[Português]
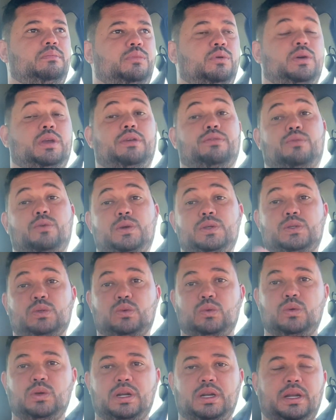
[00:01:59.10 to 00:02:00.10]
porque ficou
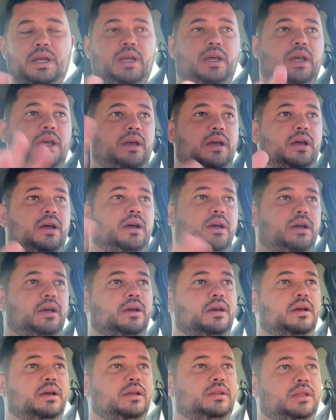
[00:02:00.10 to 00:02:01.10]
escura, né?
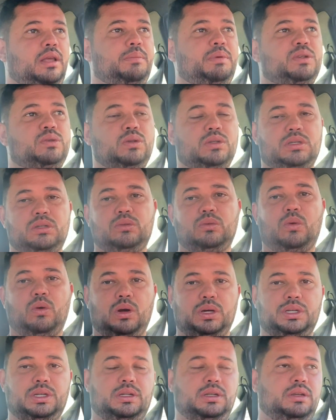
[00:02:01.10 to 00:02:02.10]
Tem pessoas que não
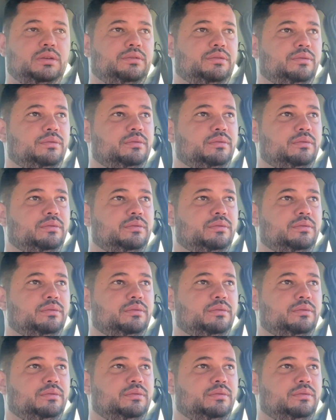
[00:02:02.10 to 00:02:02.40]
gostam de,